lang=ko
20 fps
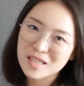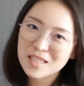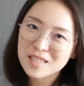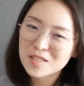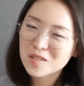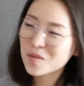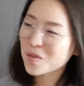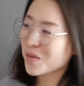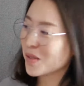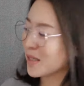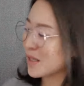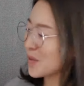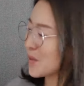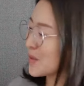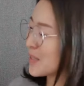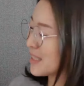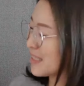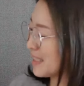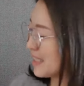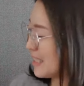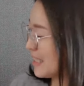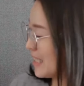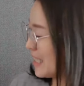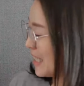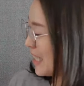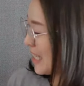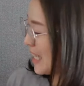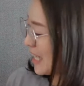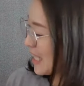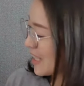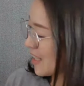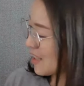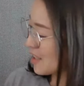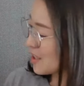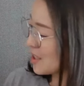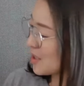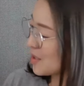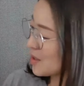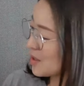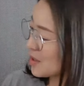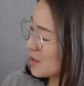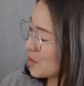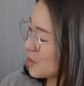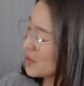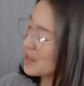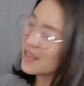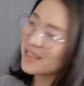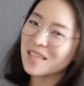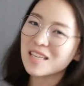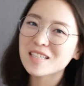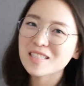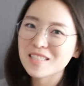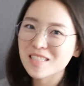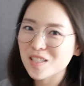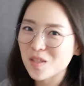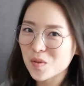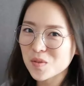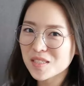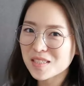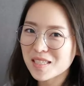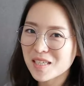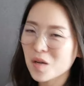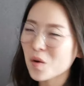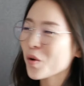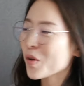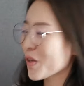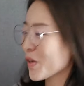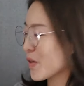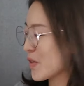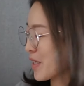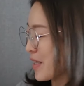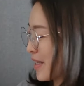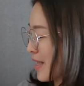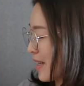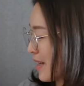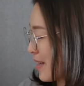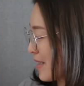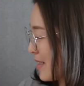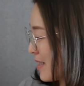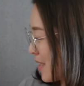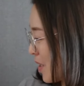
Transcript: 제안서라든지 당신도 인생의 덫에 걸려있다,